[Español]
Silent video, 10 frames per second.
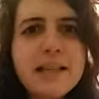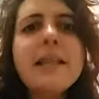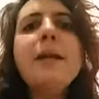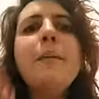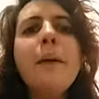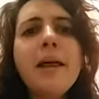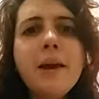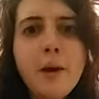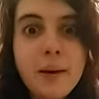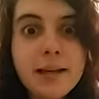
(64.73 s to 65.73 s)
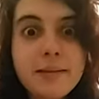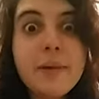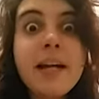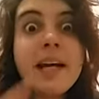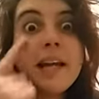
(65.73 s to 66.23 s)
Es el más de lo más.
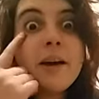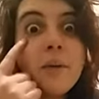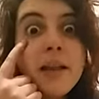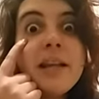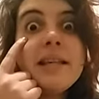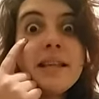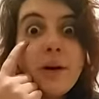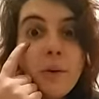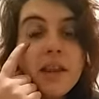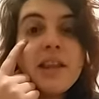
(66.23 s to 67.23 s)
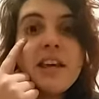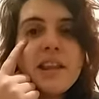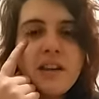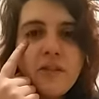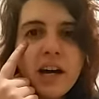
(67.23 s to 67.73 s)
Para que recuerden y se acuerden de
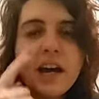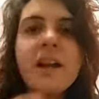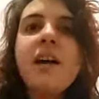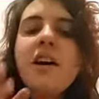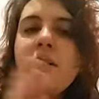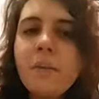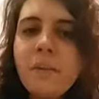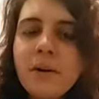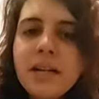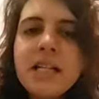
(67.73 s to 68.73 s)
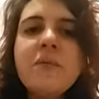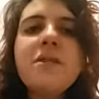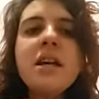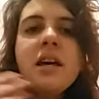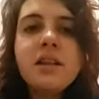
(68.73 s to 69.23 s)
identificar
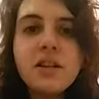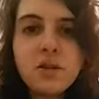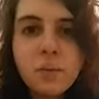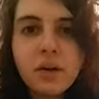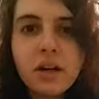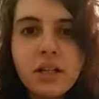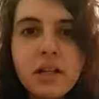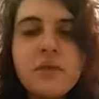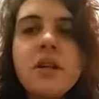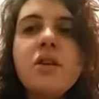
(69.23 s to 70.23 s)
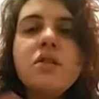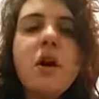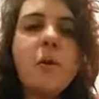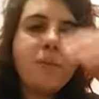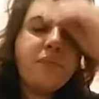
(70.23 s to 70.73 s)
Comparatives de Superlatives.
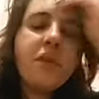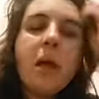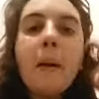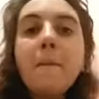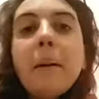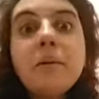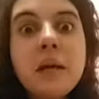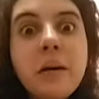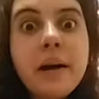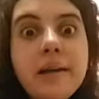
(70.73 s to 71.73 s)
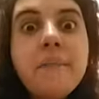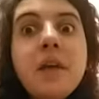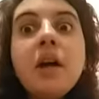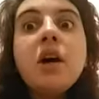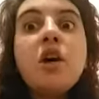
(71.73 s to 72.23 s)
So, vamos a ver
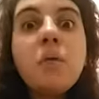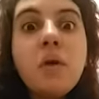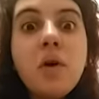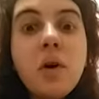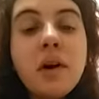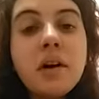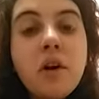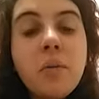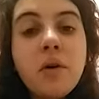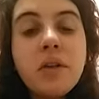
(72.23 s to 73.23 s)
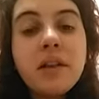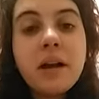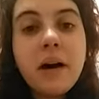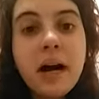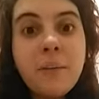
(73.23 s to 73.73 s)
cómo, cómo
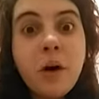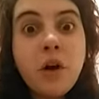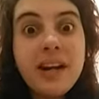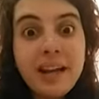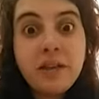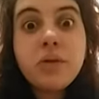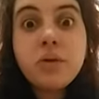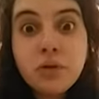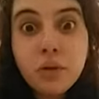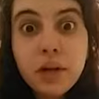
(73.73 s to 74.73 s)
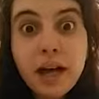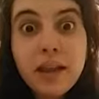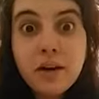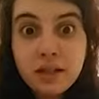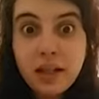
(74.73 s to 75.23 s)
trabajamos con la estructura
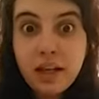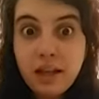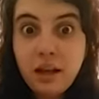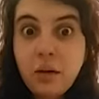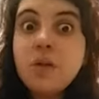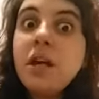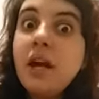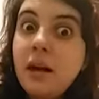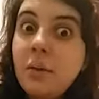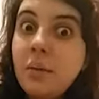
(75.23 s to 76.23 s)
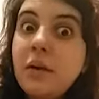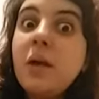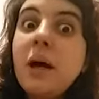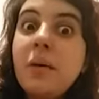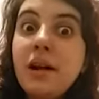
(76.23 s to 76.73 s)
de los adjetivos en el
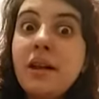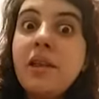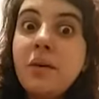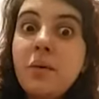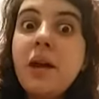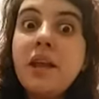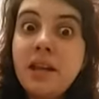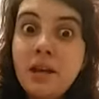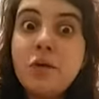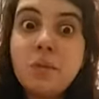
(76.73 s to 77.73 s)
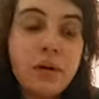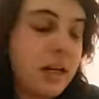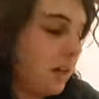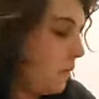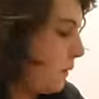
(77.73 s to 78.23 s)
momento de hablar de un adjetivo
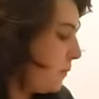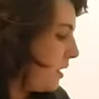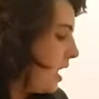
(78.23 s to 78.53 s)
superlativo.